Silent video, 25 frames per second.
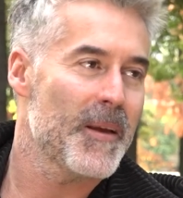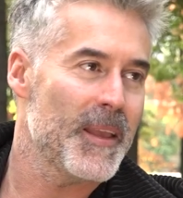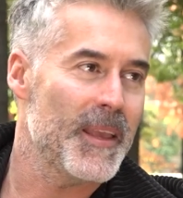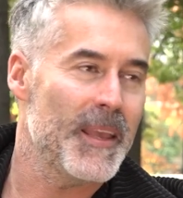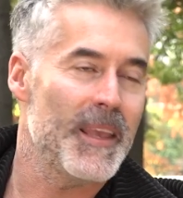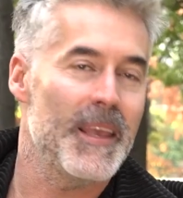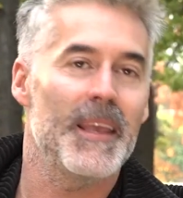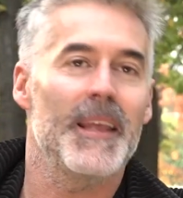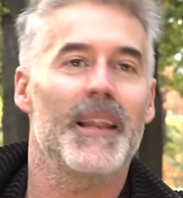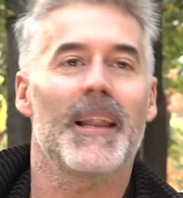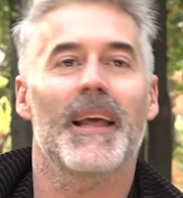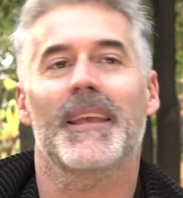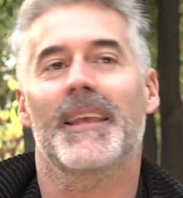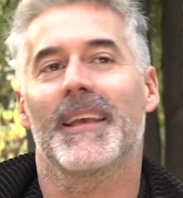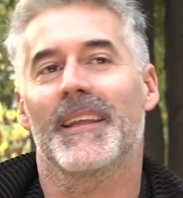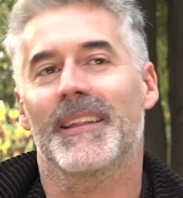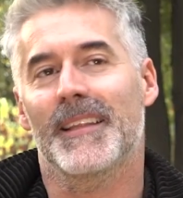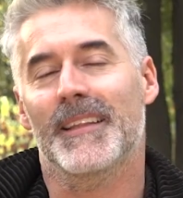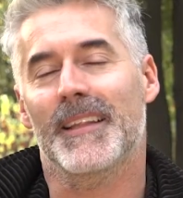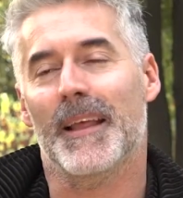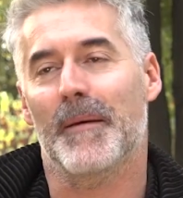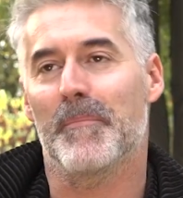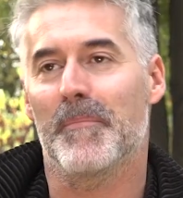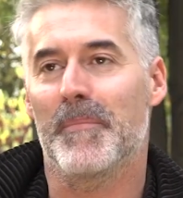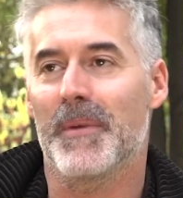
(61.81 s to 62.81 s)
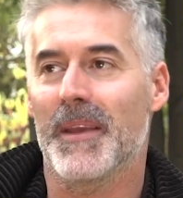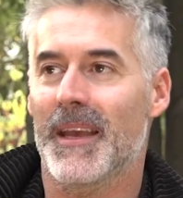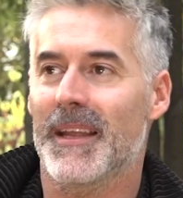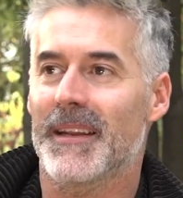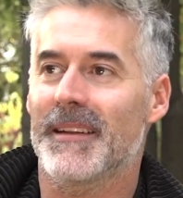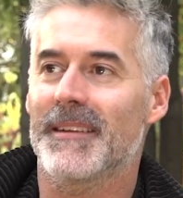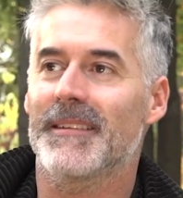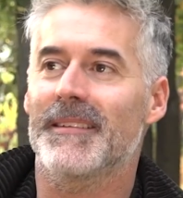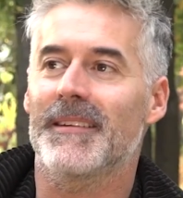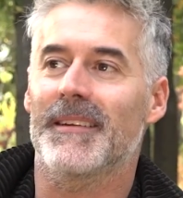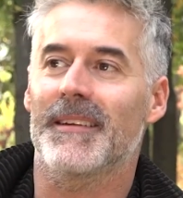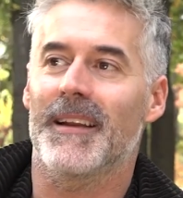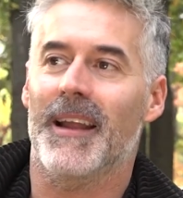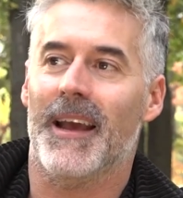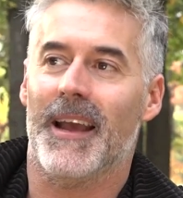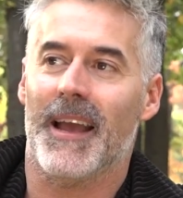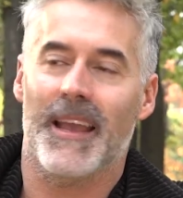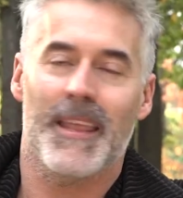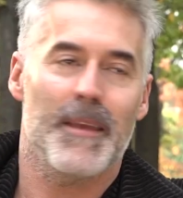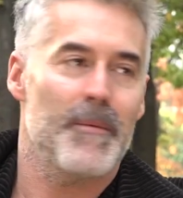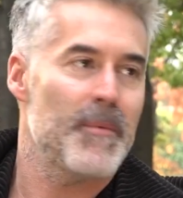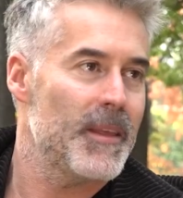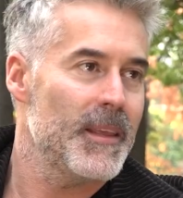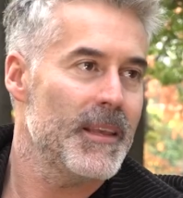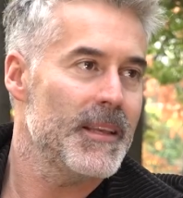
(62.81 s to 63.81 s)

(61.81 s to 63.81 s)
Y la gente también en la calle me